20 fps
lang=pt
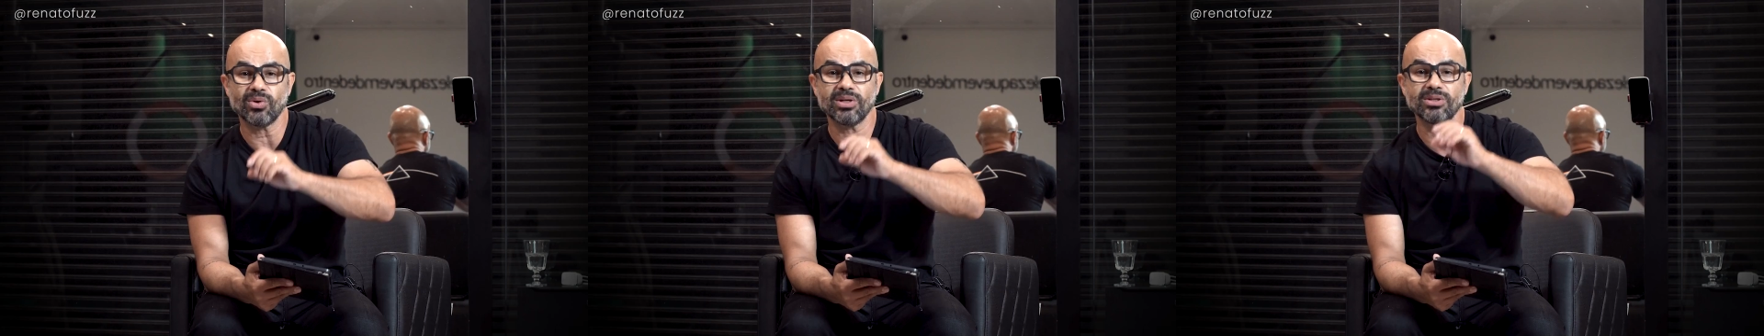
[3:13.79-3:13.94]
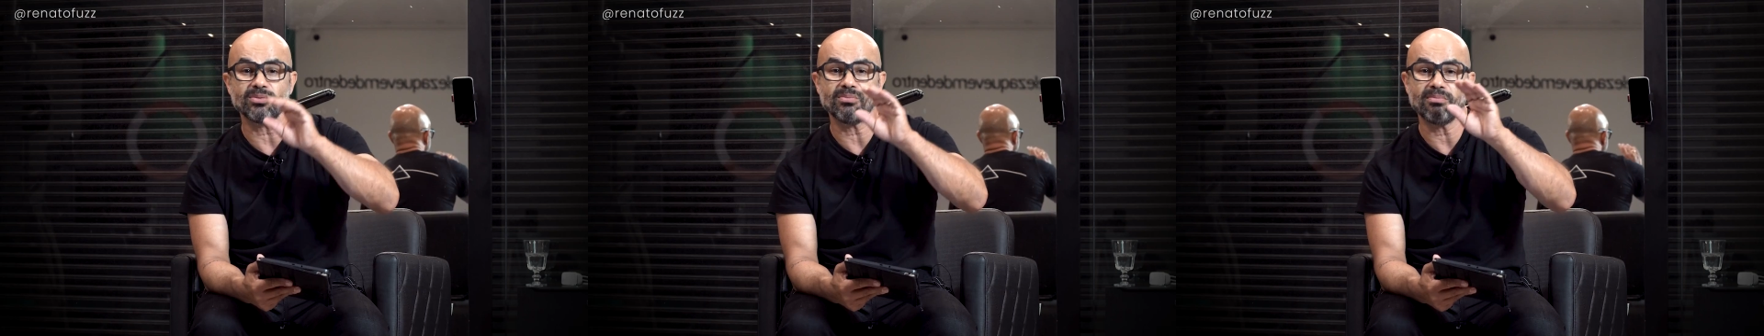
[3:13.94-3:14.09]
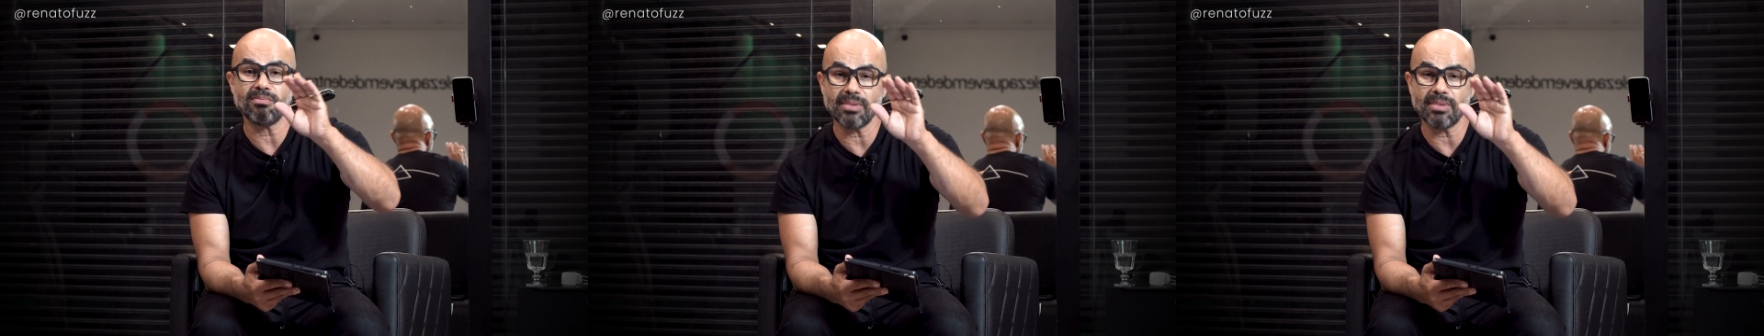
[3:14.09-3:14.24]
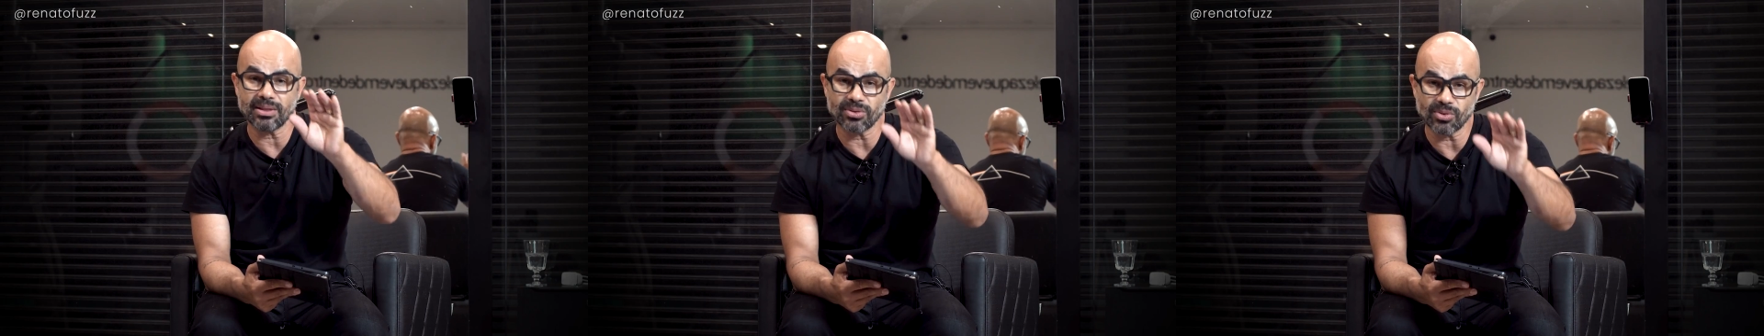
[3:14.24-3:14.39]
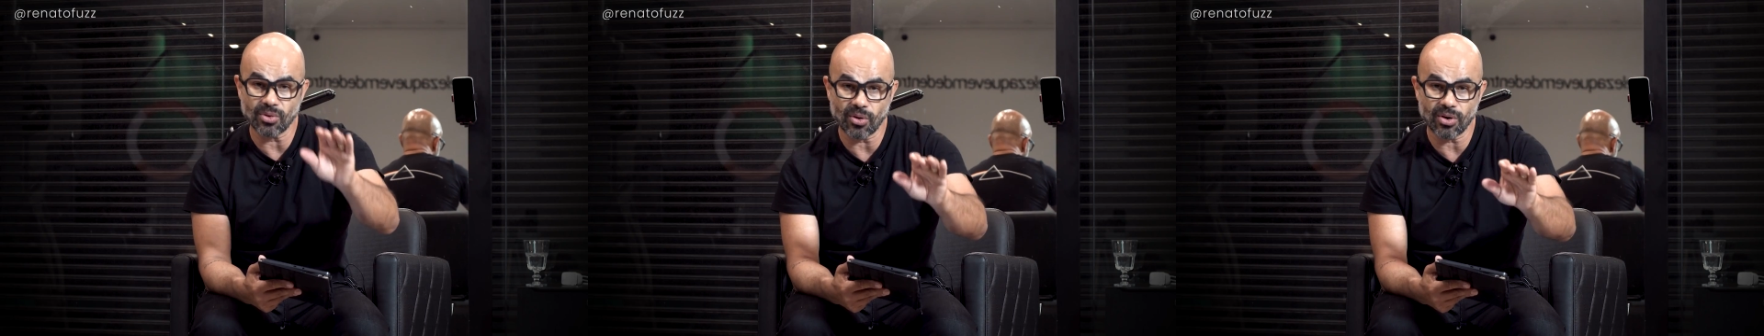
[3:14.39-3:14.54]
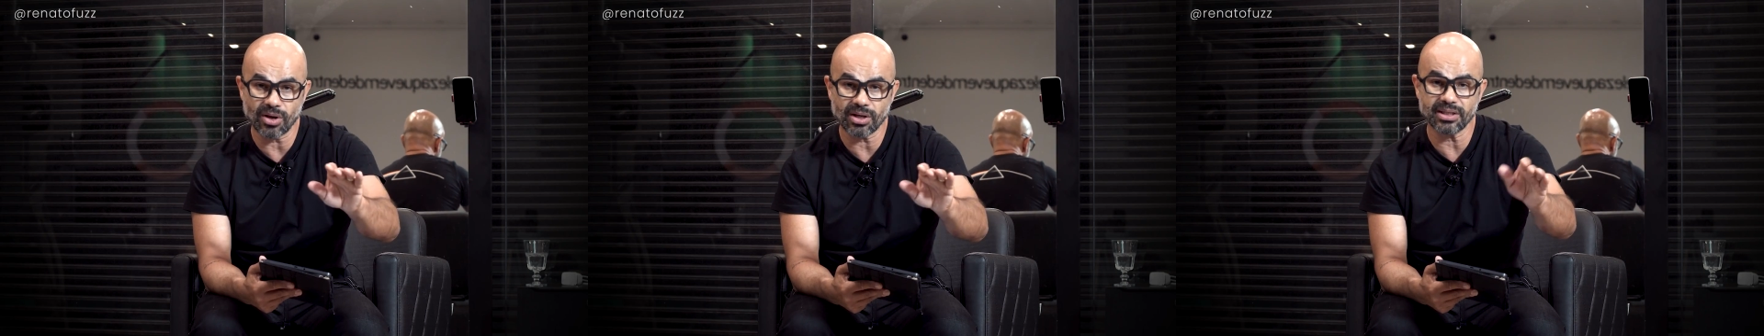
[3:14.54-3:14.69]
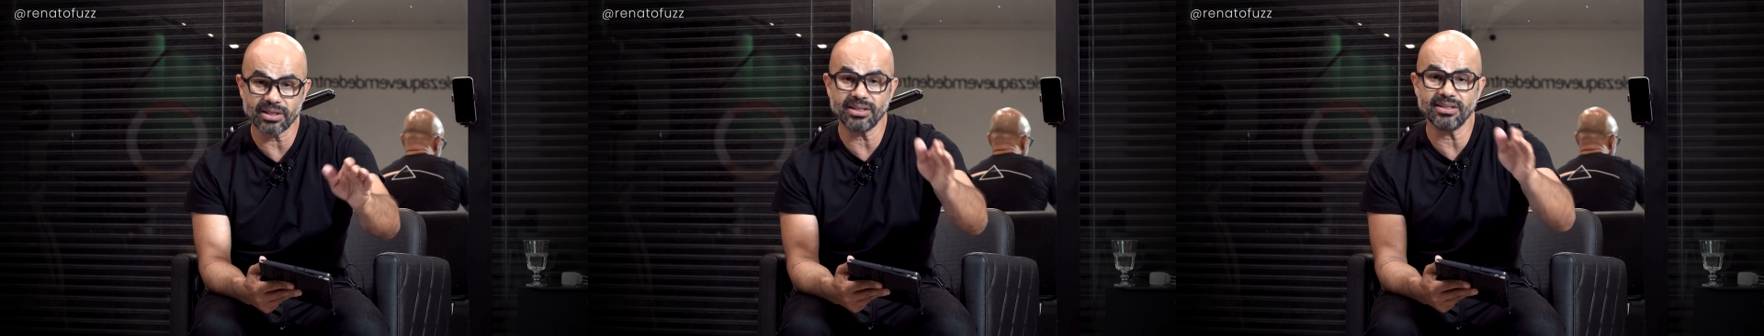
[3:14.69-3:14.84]
Quanto
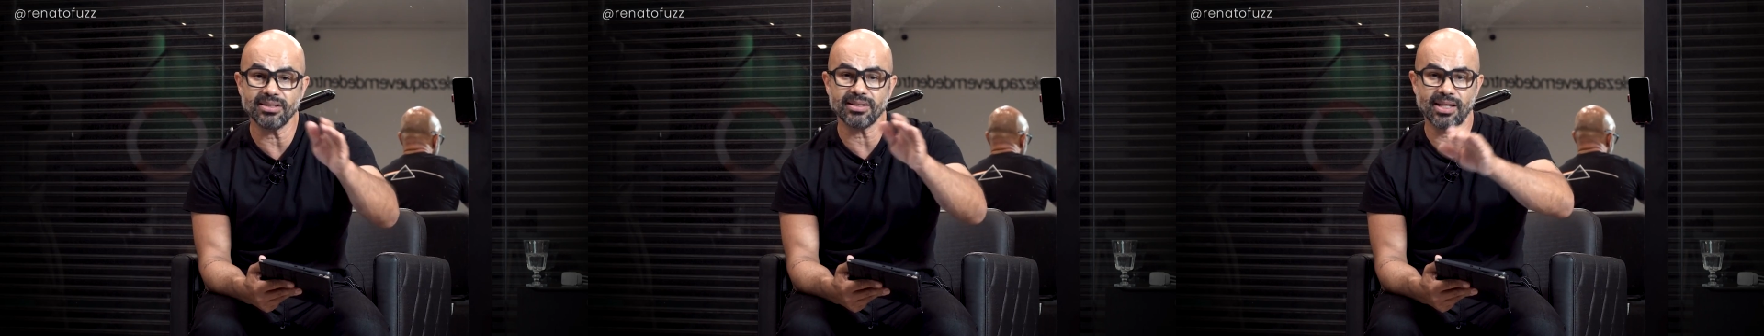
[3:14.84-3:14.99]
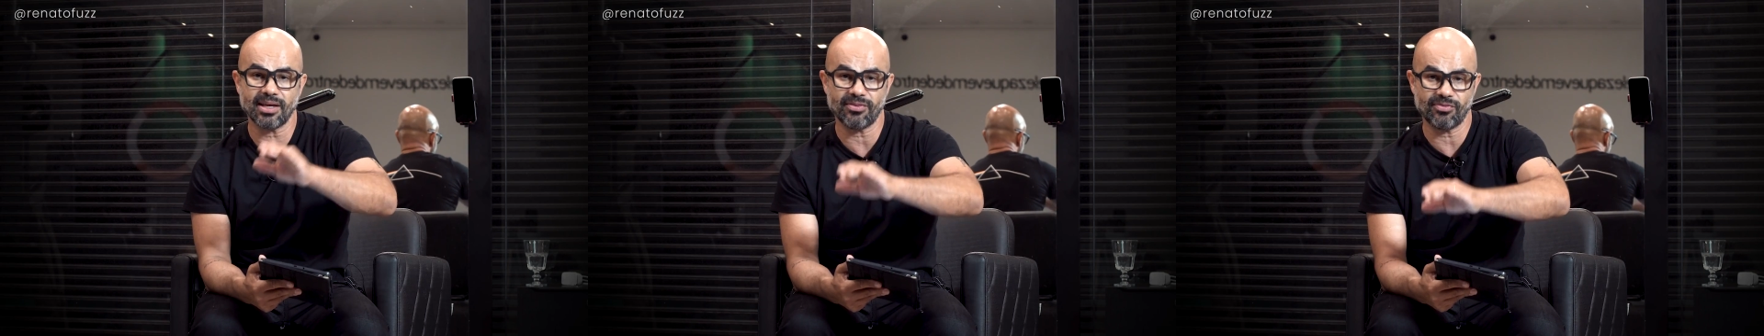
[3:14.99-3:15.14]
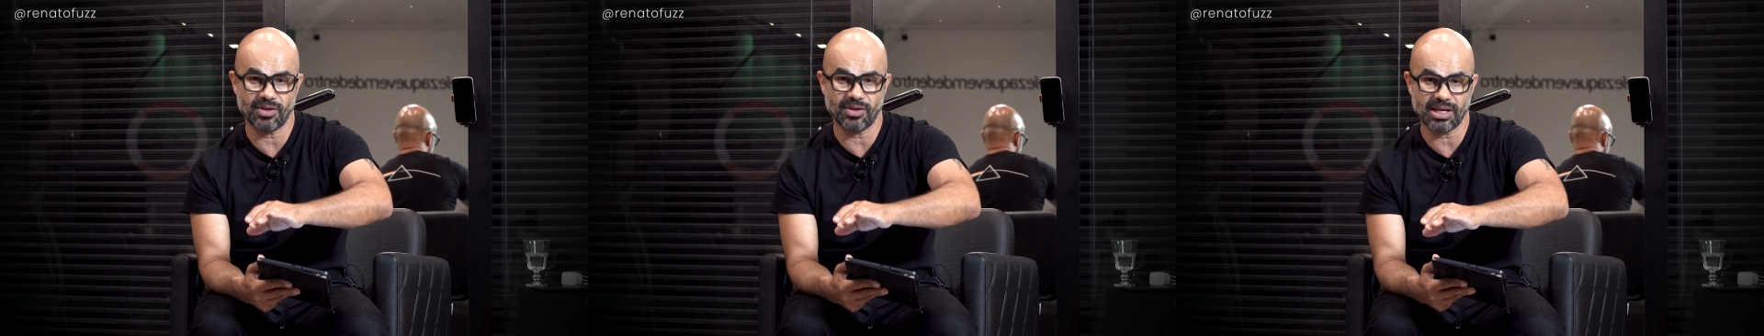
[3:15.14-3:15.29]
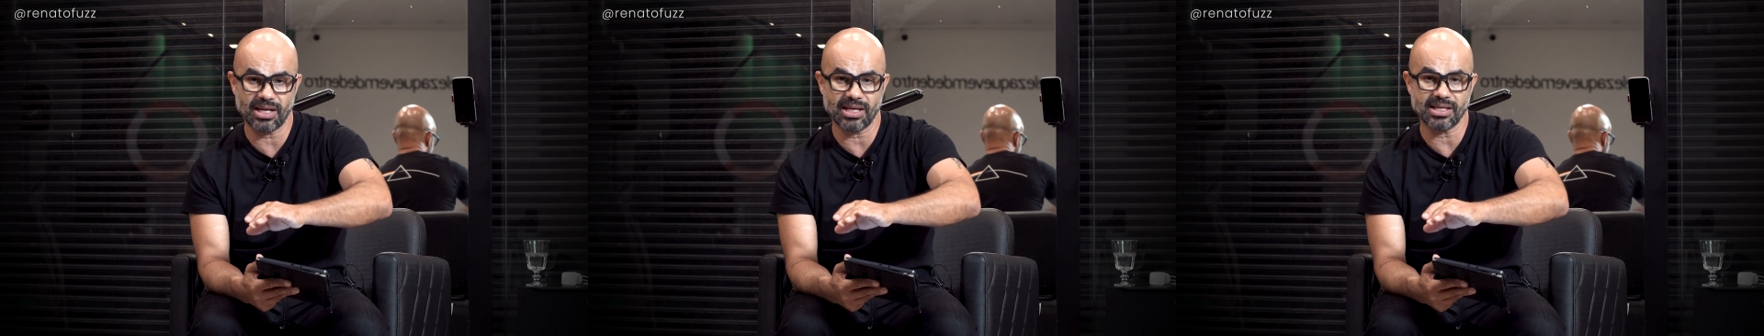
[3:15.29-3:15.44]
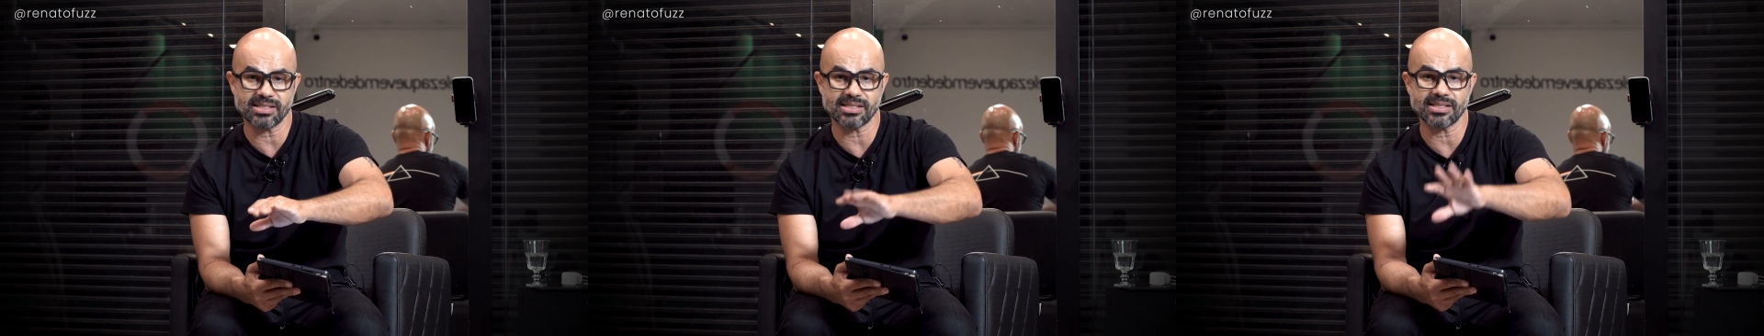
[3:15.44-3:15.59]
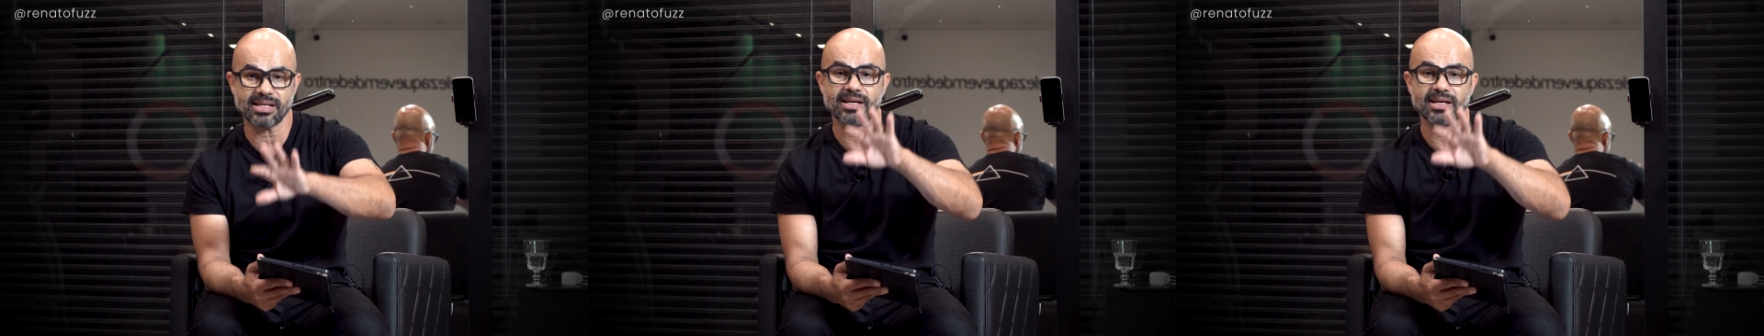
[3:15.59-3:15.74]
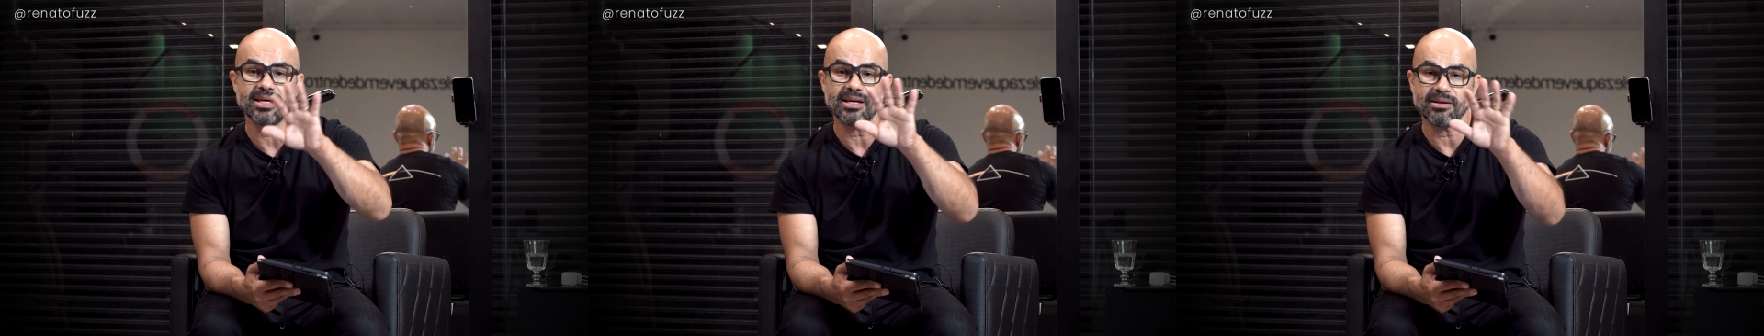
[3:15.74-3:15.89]
menor
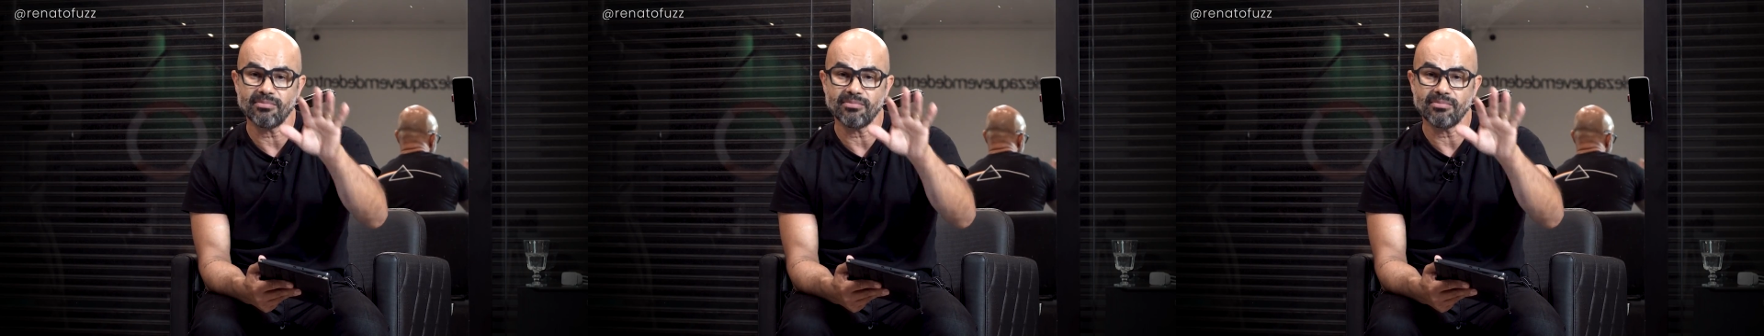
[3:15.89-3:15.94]
interferência,